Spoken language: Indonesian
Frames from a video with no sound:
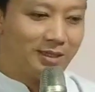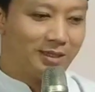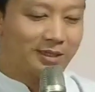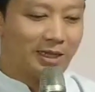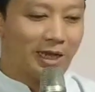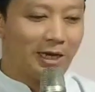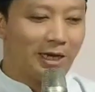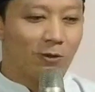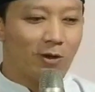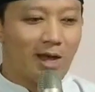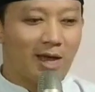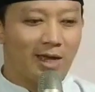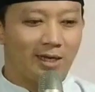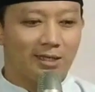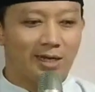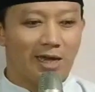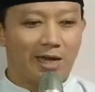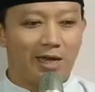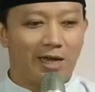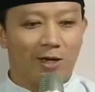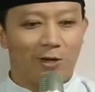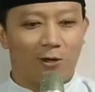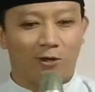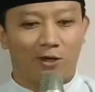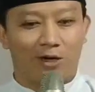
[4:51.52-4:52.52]
Kalau
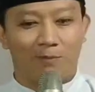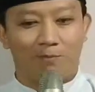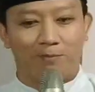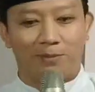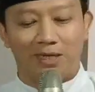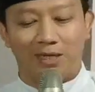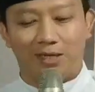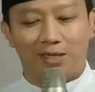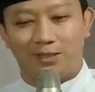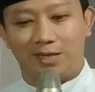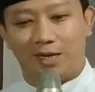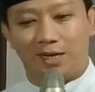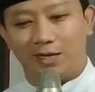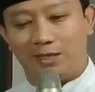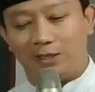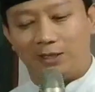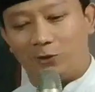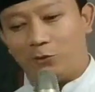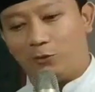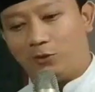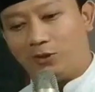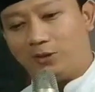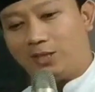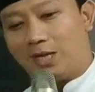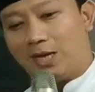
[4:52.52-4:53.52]
ada orang
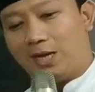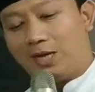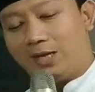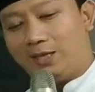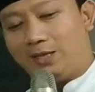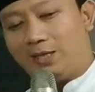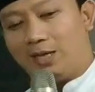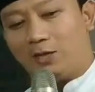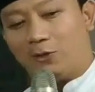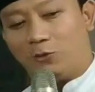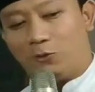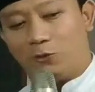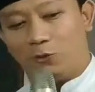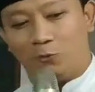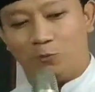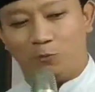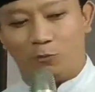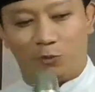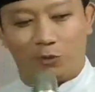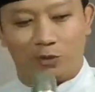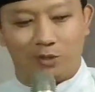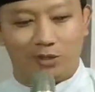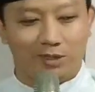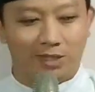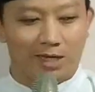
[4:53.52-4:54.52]
meninggal dunia yang
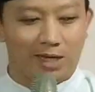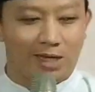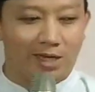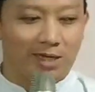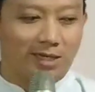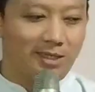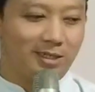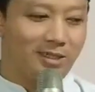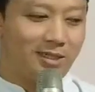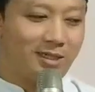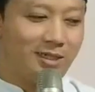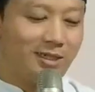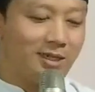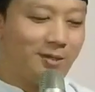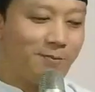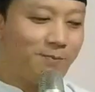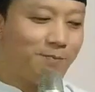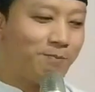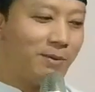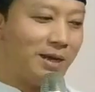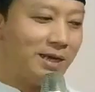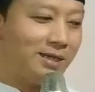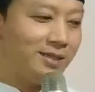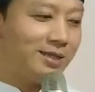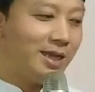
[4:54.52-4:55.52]
umurnya
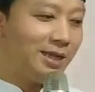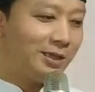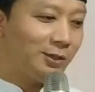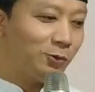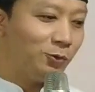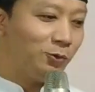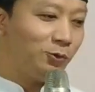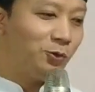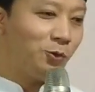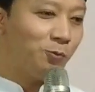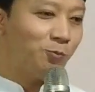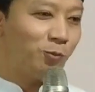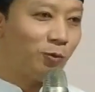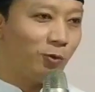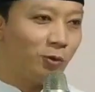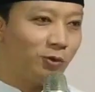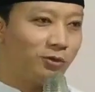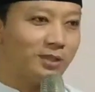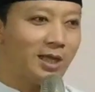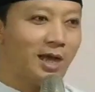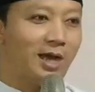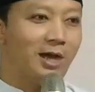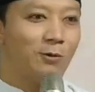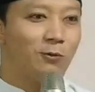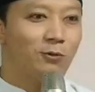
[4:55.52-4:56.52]
pada 70
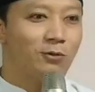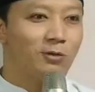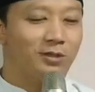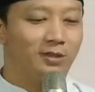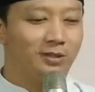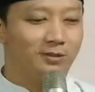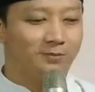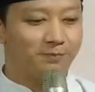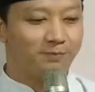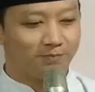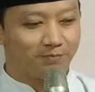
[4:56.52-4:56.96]
tahun,